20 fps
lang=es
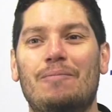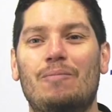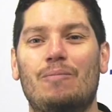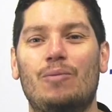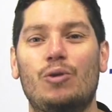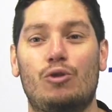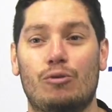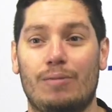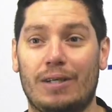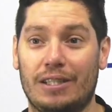
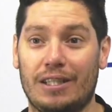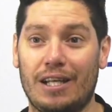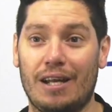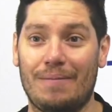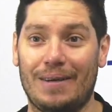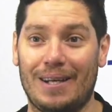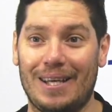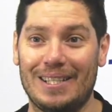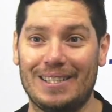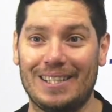mucho
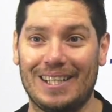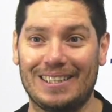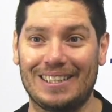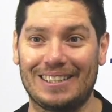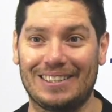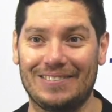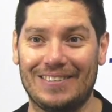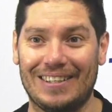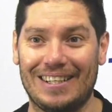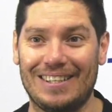material para editar
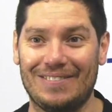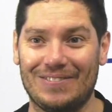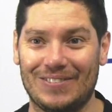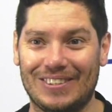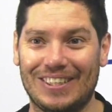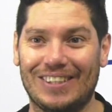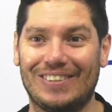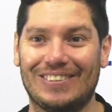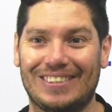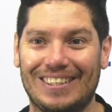esta semana,
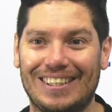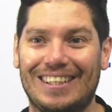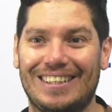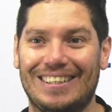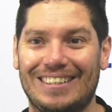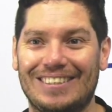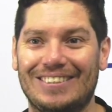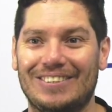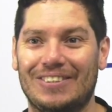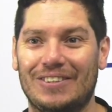mucha
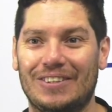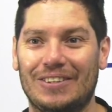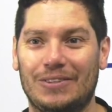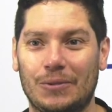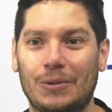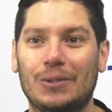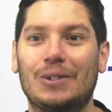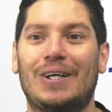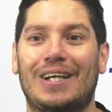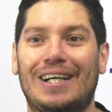cosa.
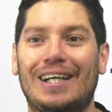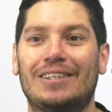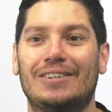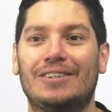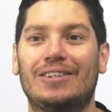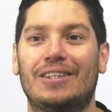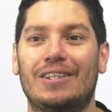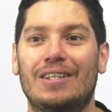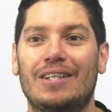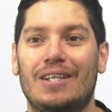Estuvo
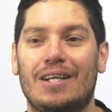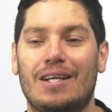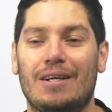trabajando.